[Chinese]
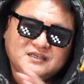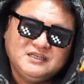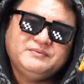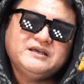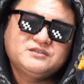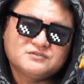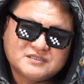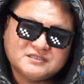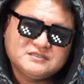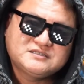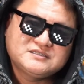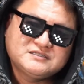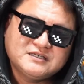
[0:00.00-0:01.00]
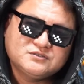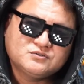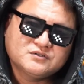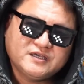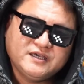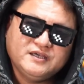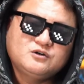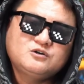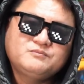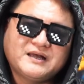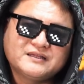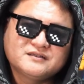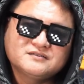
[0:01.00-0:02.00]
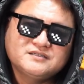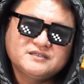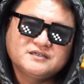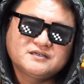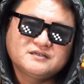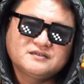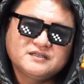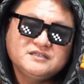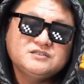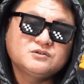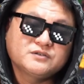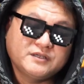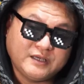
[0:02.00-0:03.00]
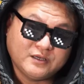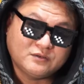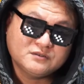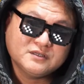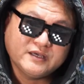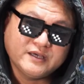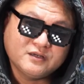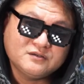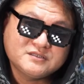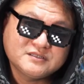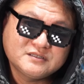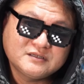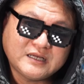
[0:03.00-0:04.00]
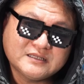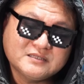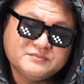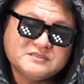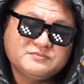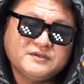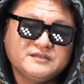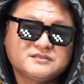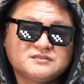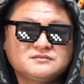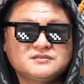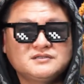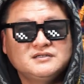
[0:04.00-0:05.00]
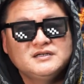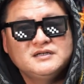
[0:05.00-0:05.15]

一百九十二级在做 KO 版的这个零九年 L L 级的 Atomos f i g e 的时候呢，